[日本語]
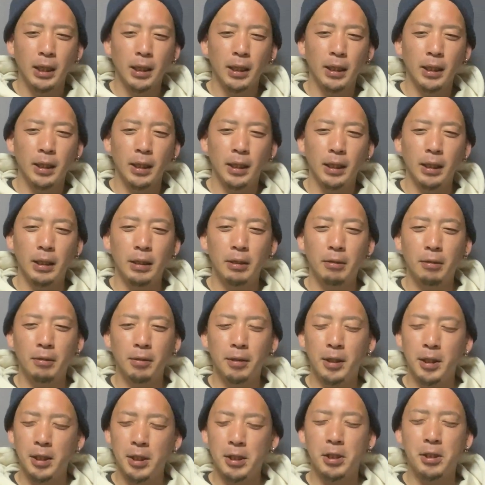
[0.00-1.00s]
えーと、
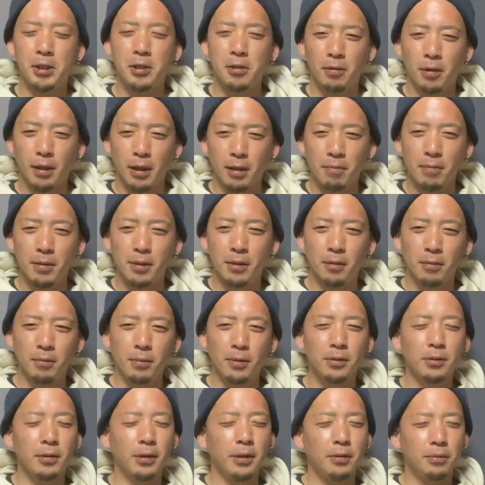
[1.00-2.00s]
TG の顕微鏡
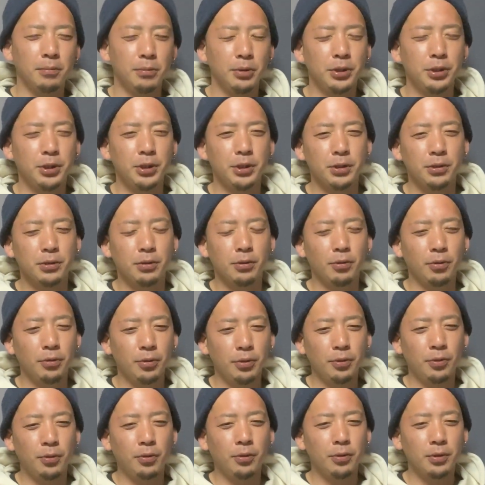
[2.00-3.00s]
モードで海石を
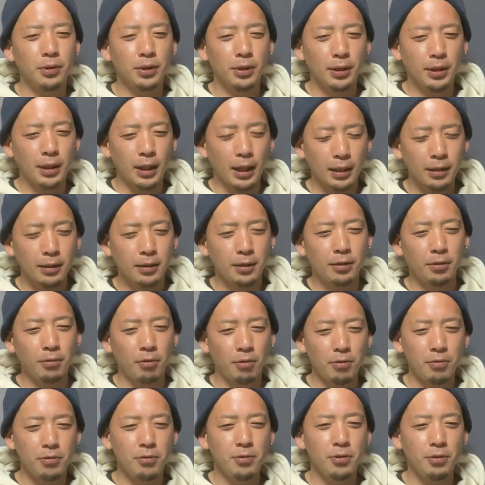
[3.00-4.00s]
取ろうかと
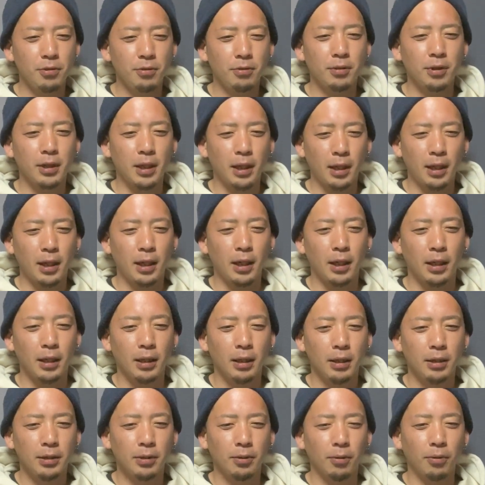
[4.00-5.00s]
いうような
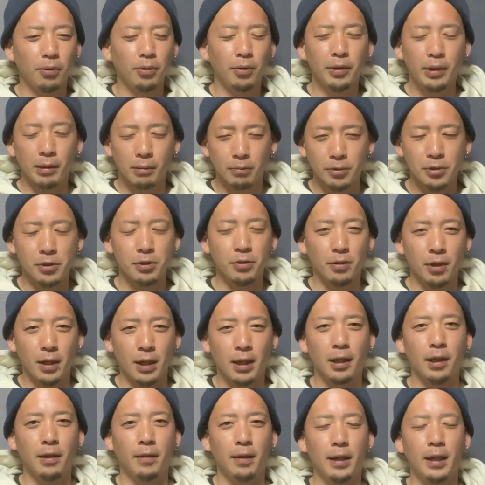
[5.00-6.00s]
ところにはもちろん
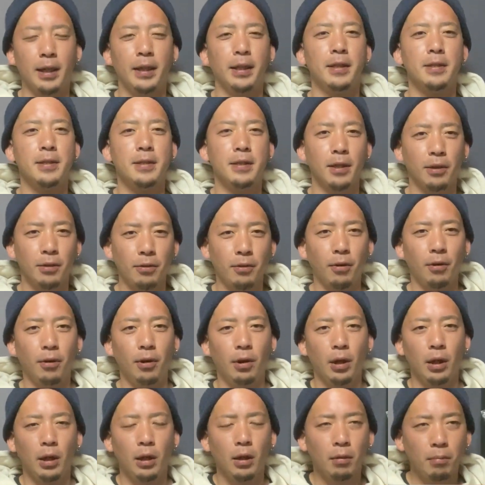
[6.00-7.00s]
かなわないですけど、
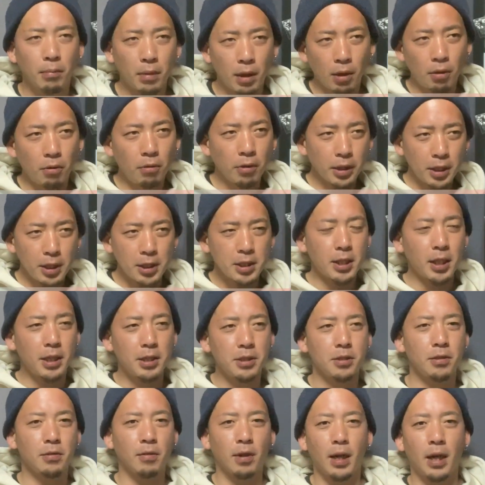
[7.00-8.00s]
まあ、大きい
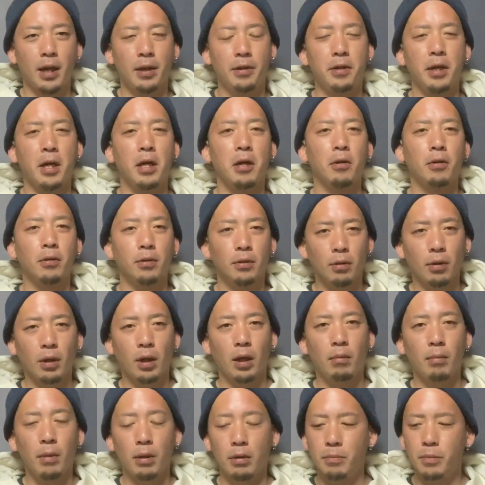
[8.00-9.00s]
サイズのカエルアンコウと
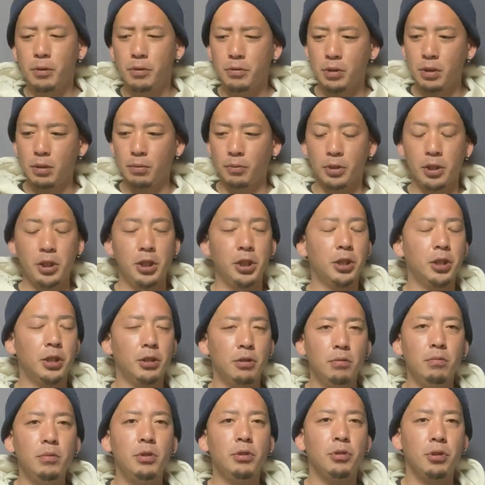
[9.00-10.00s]
か、まあ、ウミウシでも
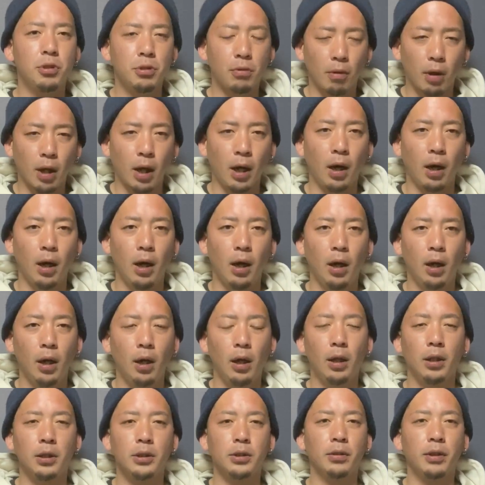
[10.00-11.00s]
ニシキウミウシとか、
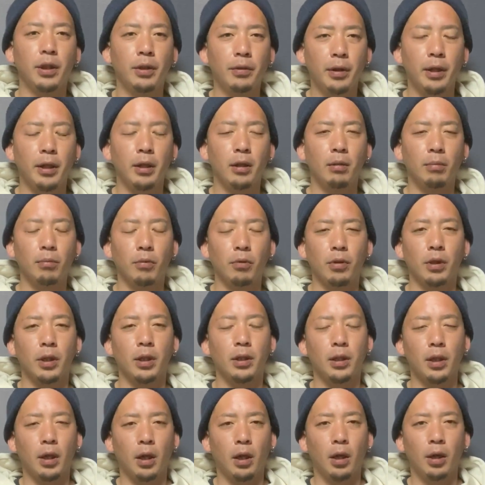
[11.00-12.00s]
えー、そんなような生き物
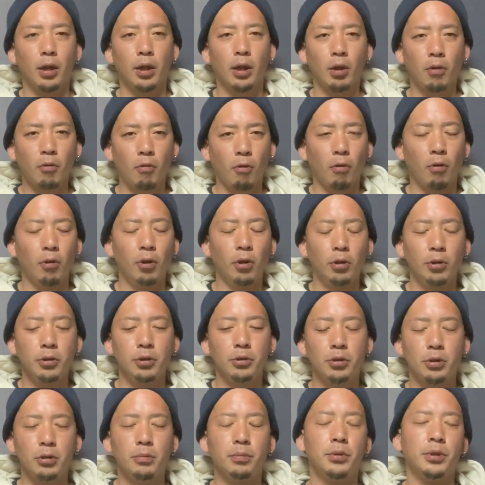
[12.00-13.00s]
だったら結構
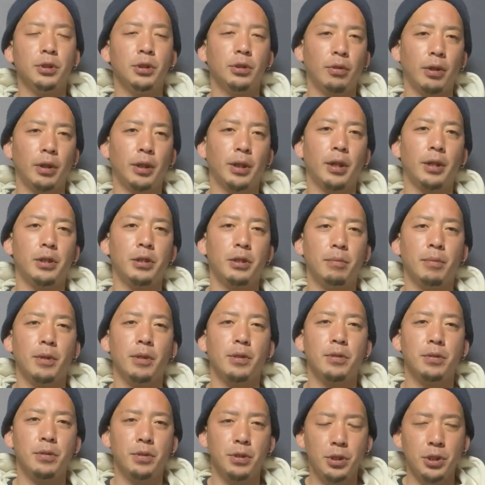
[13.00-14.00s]
十分に取れたりしま
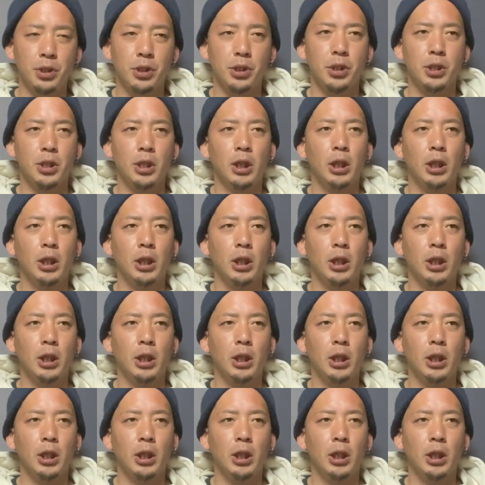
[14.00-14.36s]
すし